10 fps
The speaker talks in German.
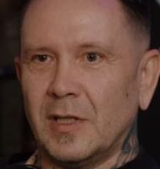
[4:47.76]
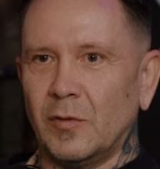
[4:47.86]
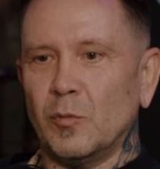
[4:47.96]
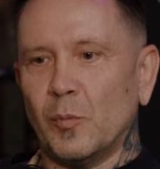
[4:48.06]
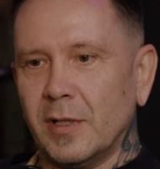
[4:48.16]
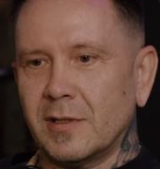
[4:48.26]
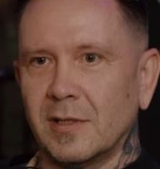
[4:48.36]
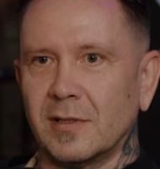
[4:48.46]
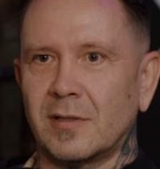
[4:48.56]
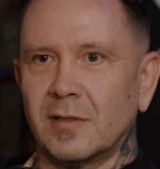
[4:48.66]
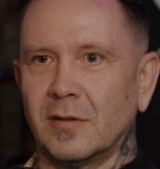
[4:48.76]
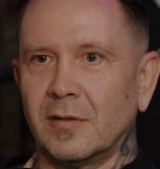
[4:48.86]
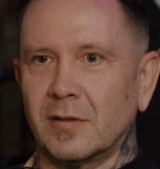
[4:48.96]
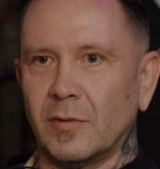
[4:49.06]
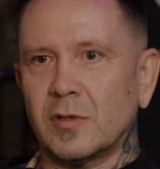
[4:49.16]
Aber im Moment sind es
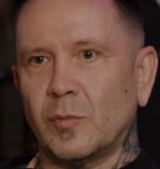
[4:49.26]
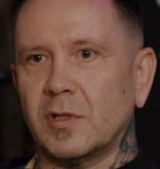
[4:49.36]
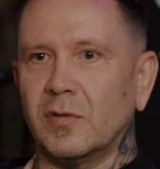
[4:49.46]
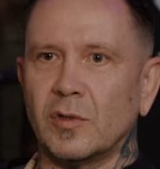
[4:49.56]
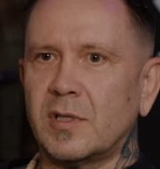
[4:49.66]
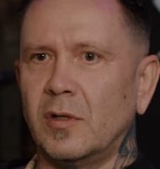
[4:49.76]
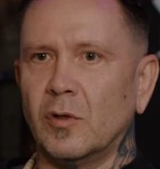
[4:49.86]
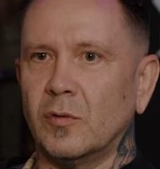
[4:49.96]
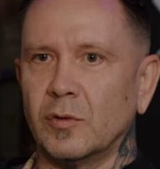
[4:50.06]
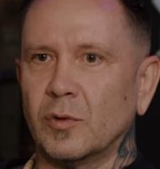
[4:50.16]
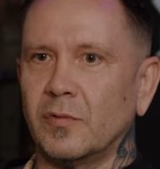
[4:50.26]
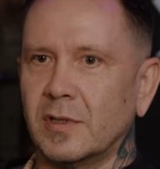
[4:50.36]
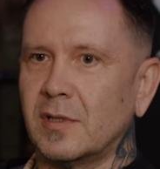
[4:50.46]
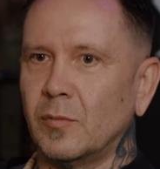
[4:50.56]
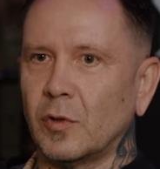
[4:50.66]
20 Prozent, vor 10 Jahren waren es
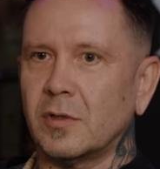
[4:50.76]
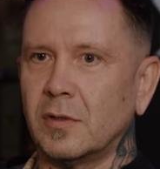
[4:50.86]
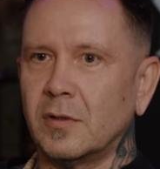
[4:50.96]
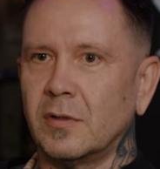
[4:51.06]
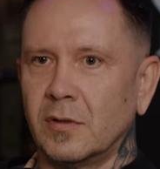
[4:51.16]
ungefähr 10 Prozent.